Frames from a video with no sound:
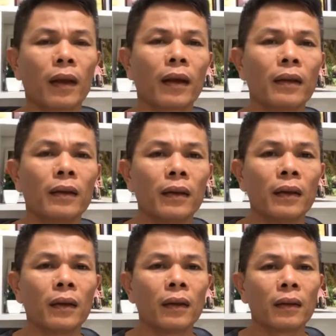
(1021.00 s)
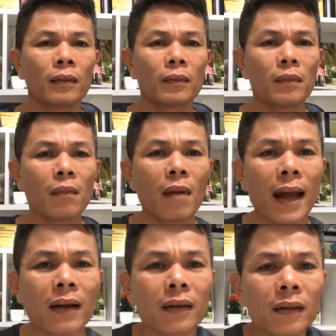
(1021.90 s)
à,
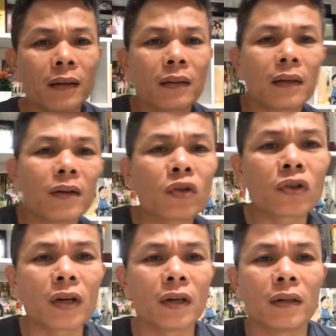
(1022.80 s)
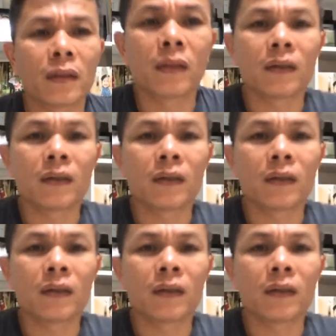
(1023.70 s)
bác Trịnh Xuân Tường